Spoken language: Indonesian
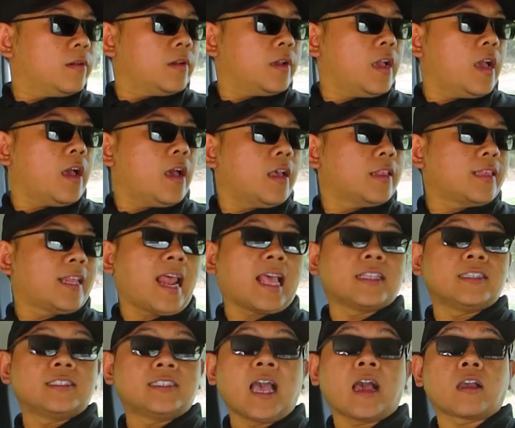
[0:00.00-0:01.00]
nggak
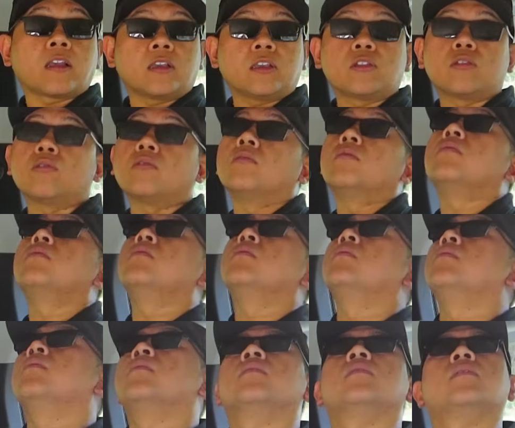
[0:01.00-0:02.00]
telanjang gitu
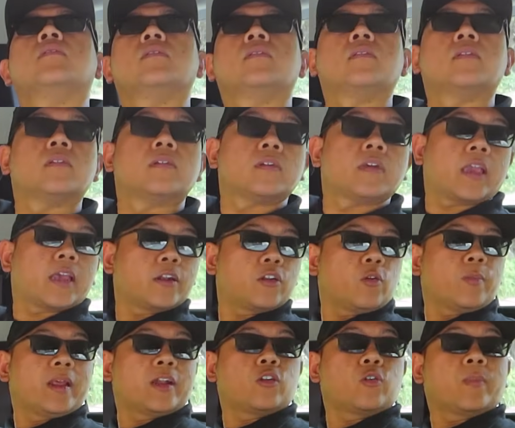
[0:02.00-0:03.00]

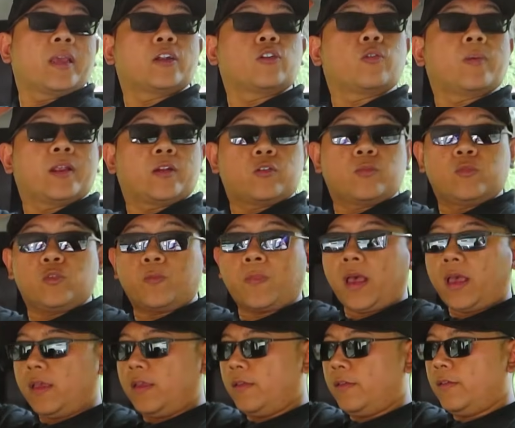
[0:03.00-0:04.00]
headroom headroom headroom headroom
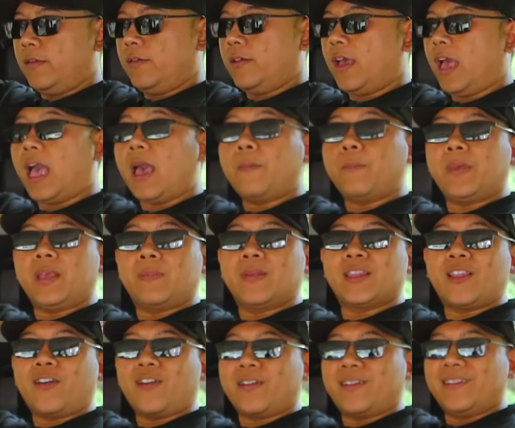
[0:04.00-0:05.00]
lupa hampir
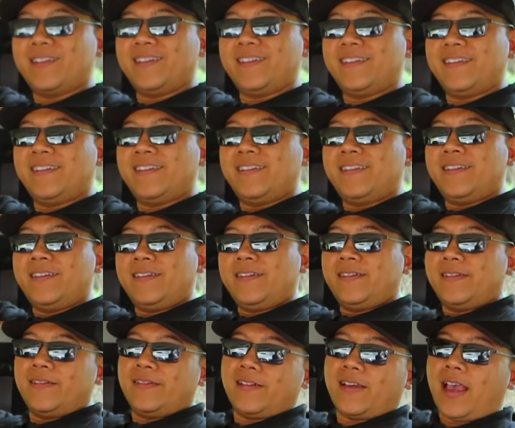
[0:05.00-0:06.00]
mentok
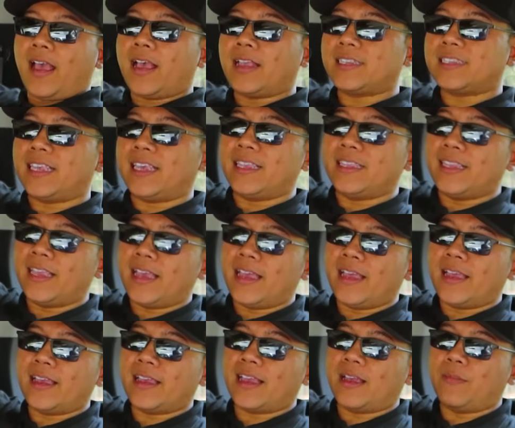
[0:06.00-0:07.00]

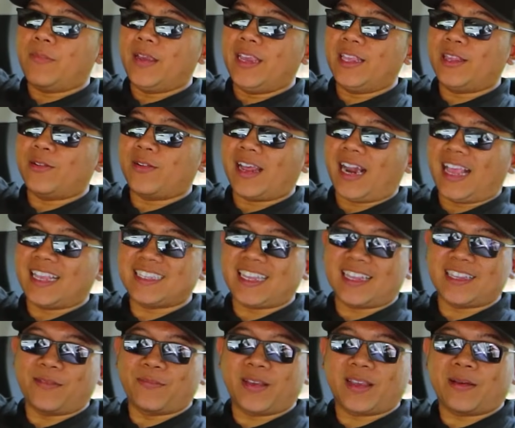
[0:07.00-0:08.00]
AC-nya nggak begitu
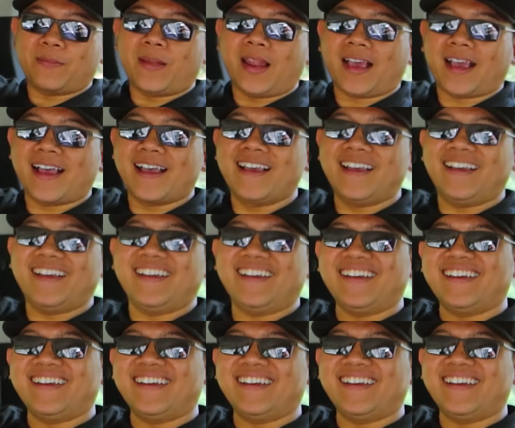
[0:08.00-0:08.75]
kerasa sampai ke belakang.